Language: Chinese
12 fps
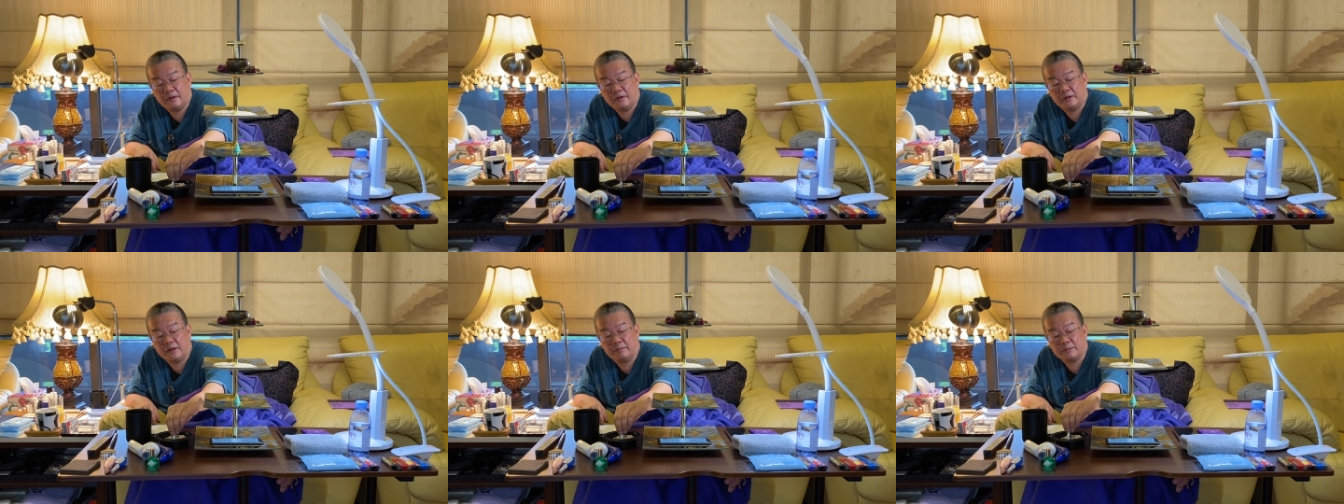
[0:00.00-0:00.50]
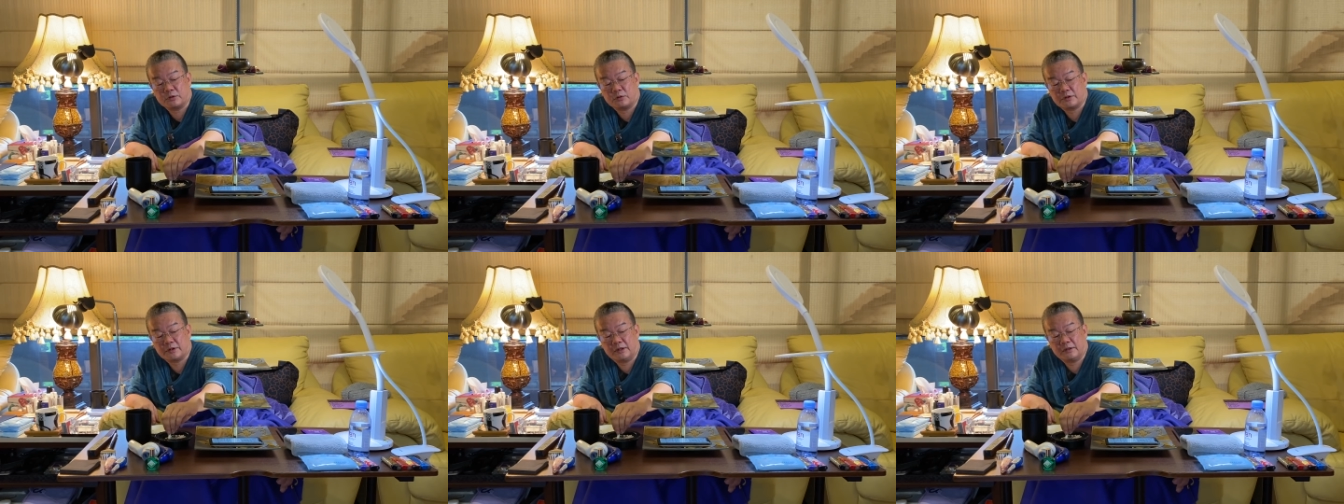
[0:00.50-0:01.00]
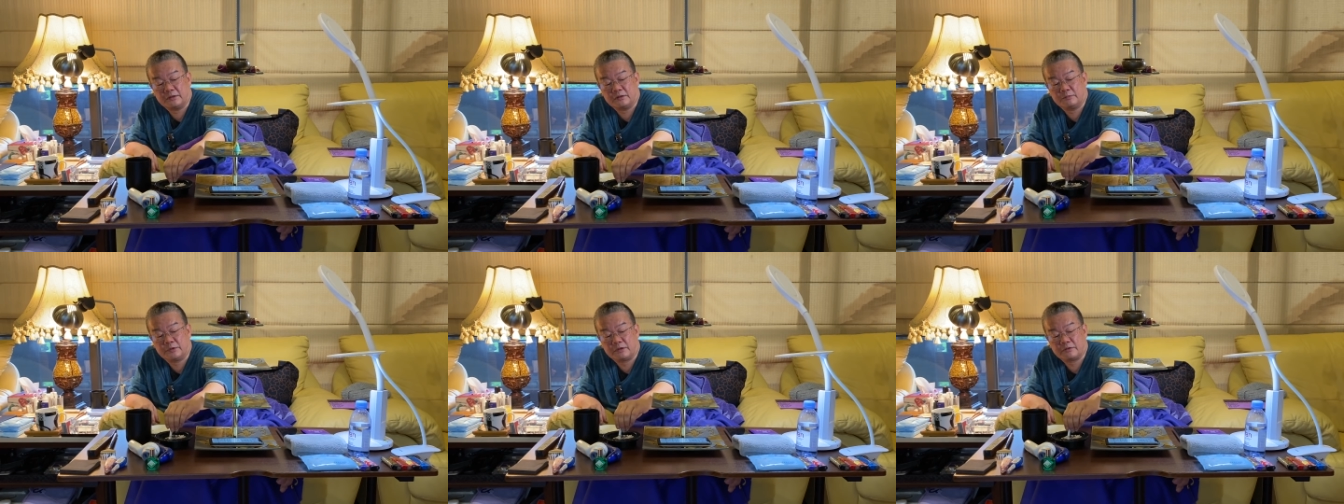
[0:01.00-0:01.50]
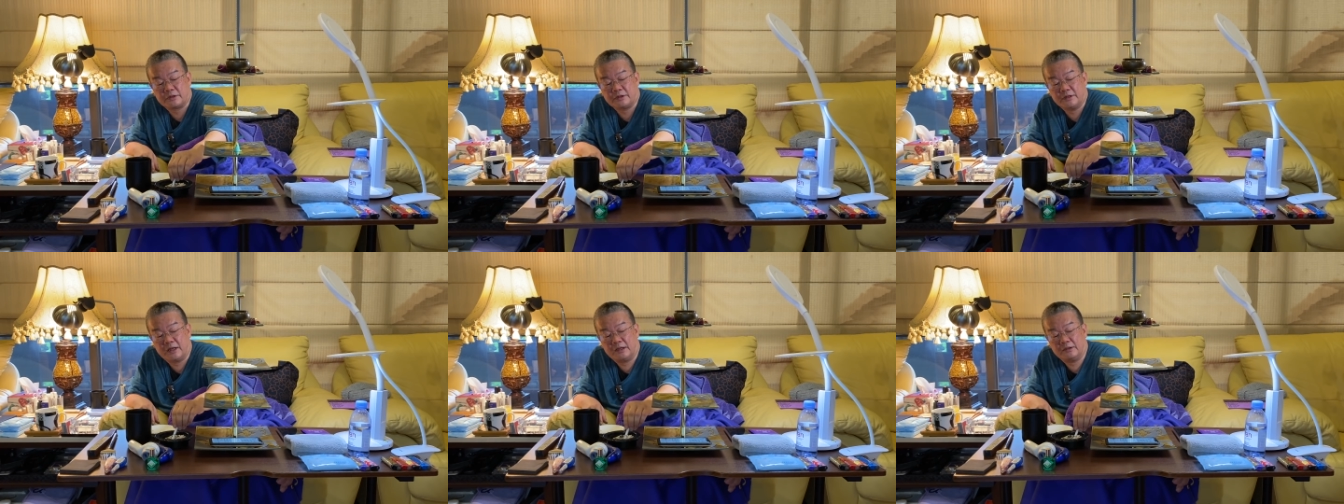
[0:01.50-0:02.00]
那我们做起来呢就比较
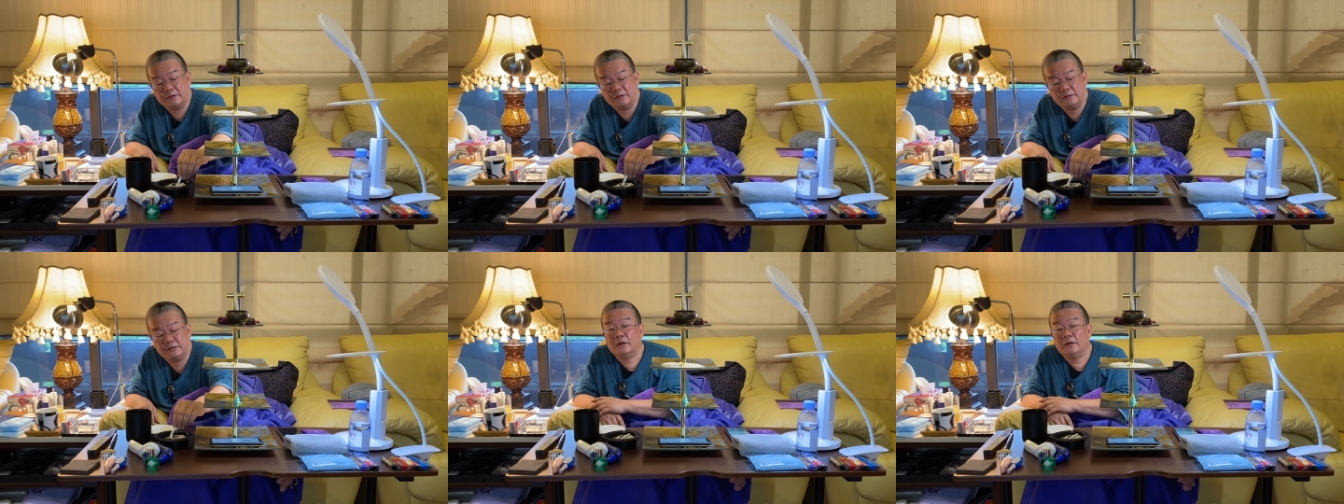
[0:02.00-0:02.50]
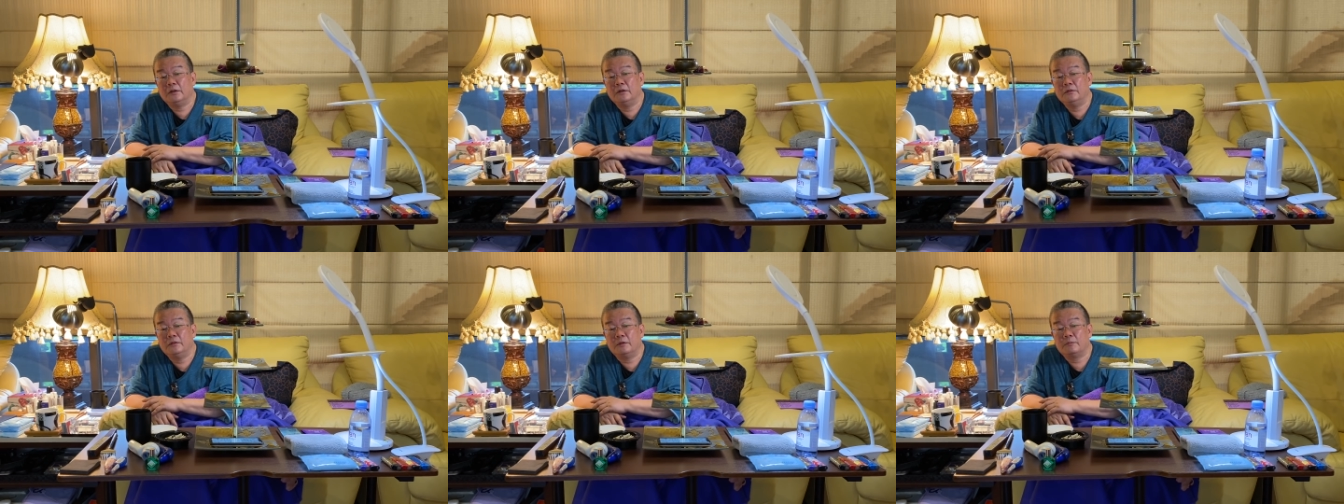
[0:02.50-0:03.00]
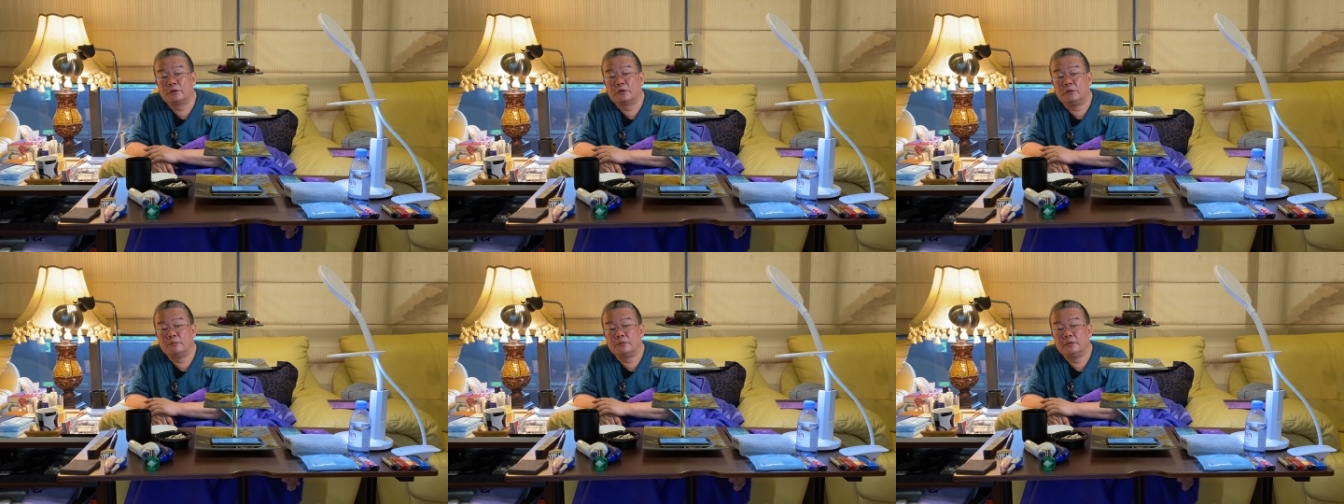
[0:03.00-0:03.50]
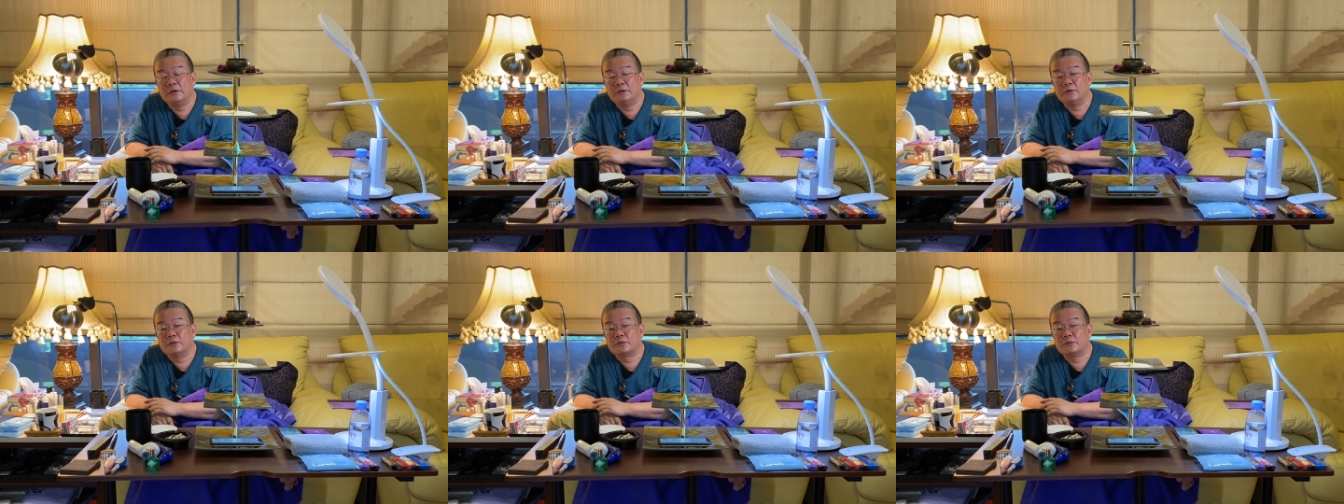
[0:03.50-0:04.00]
心安，因缘不同不会
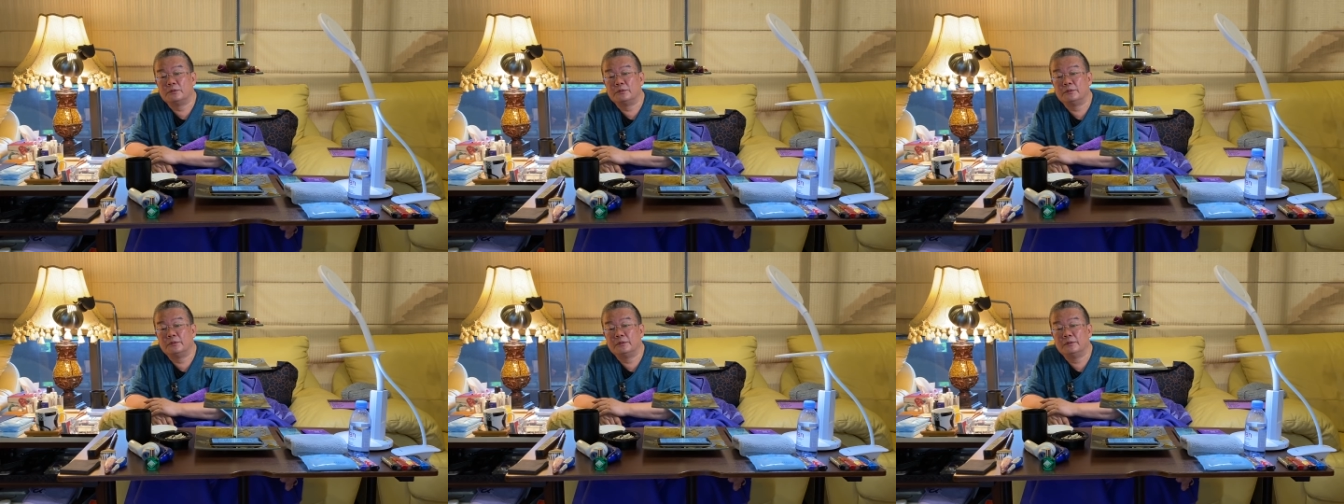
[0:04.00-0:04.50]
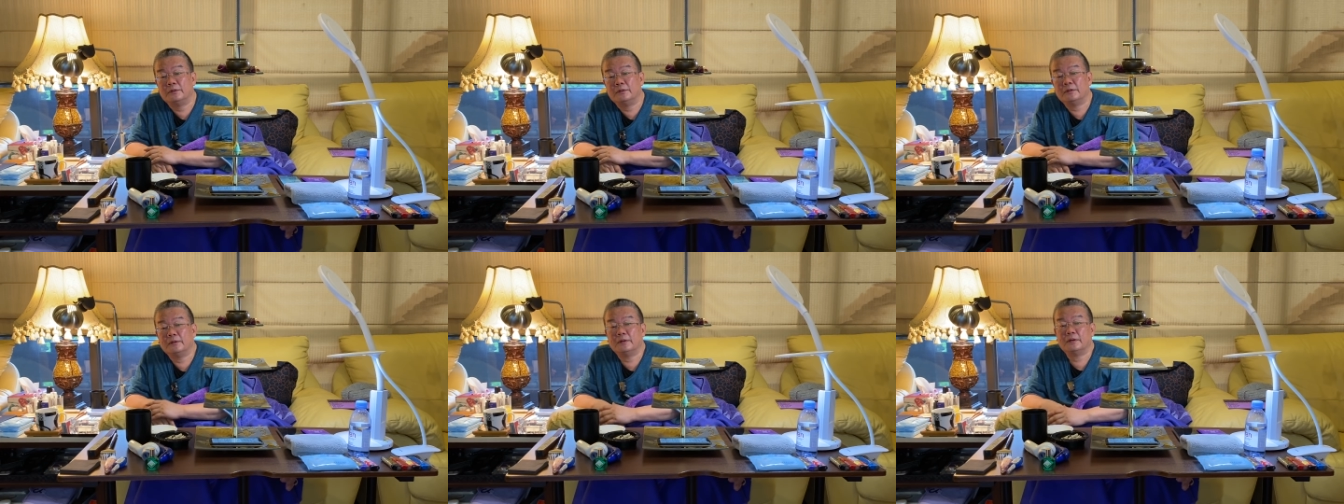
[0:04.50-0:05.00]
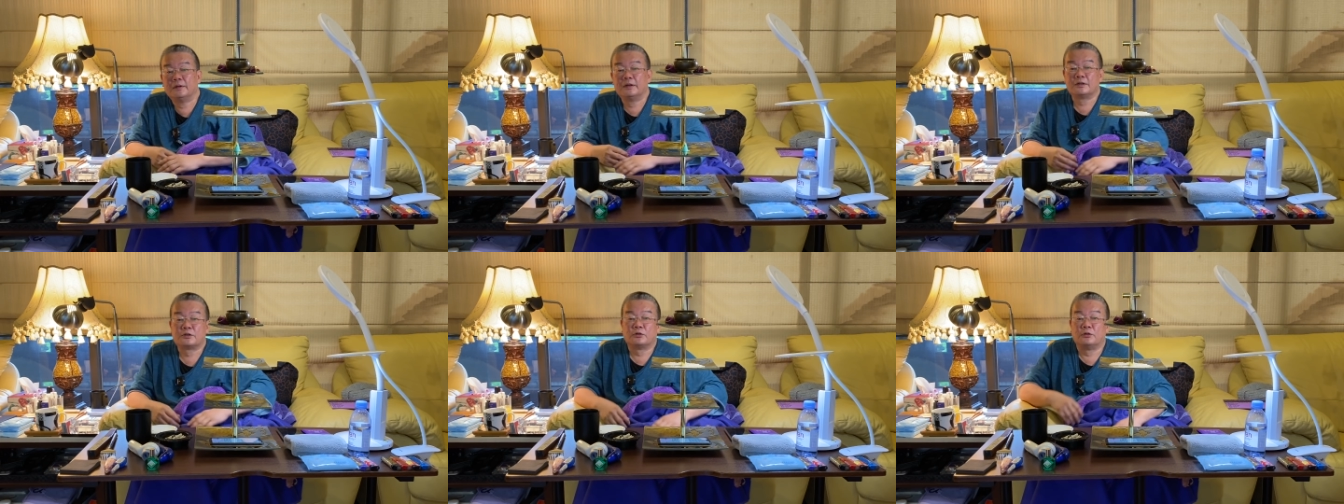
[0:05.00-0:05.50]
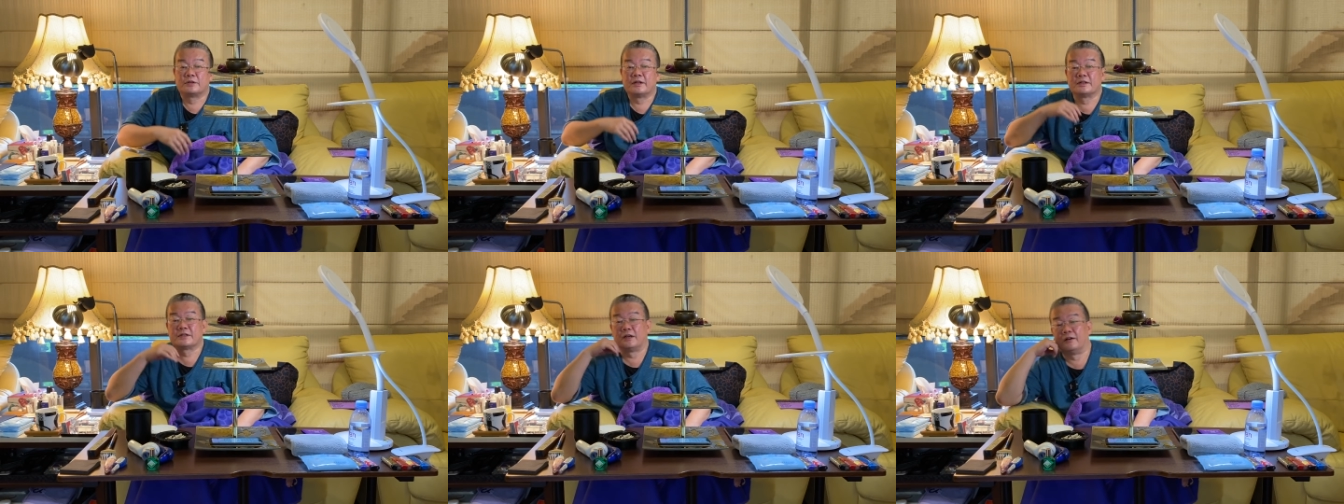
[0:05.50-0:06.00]
易主。那周总这
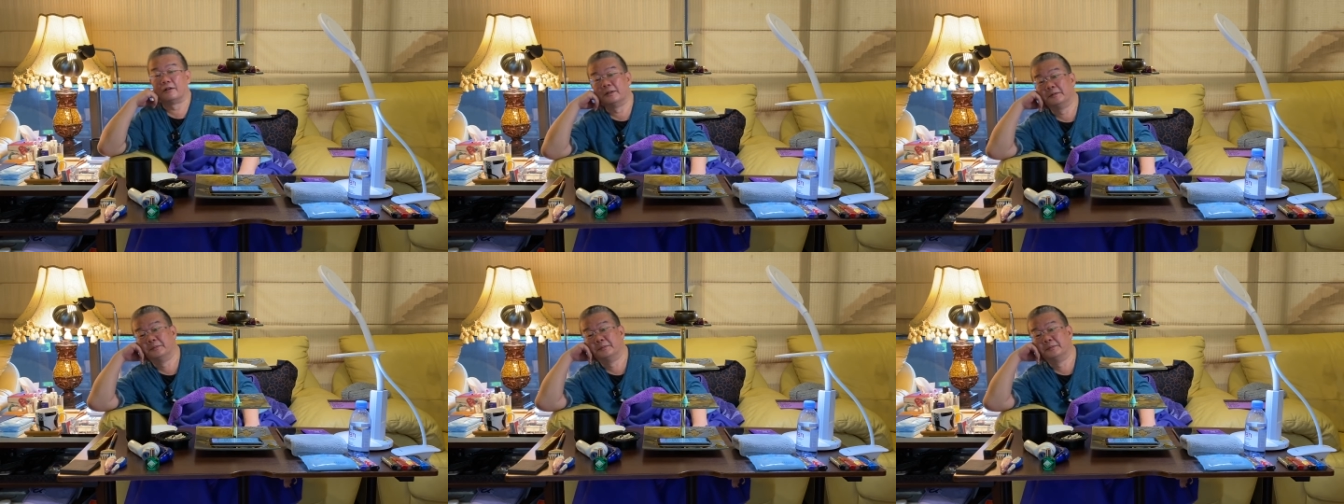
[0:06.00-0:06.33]
样子好了，